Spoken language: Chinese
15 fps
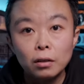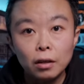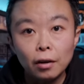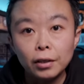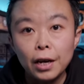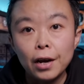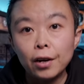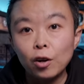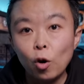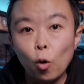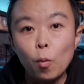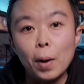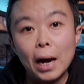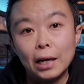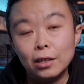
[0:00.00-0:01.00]
当年
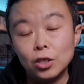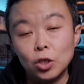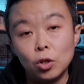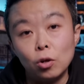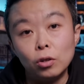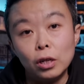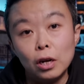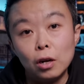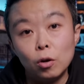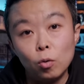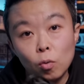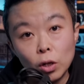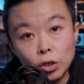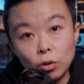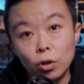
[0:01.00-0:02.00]
购买的时候呢，
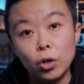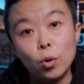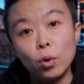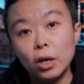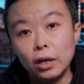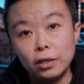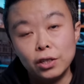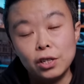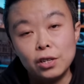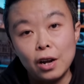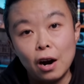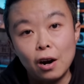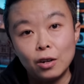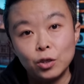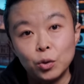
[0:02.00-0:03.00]
我就留了个心眼儿，